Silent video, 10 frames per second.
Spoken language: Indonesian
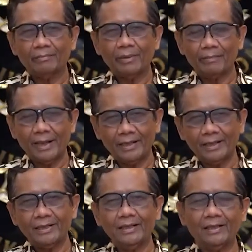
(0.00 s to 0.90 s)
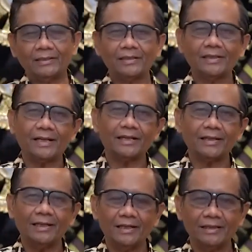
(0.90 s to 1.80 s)
membandel ini secara
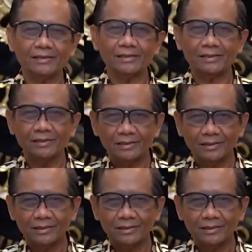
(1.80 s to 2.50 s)
teknis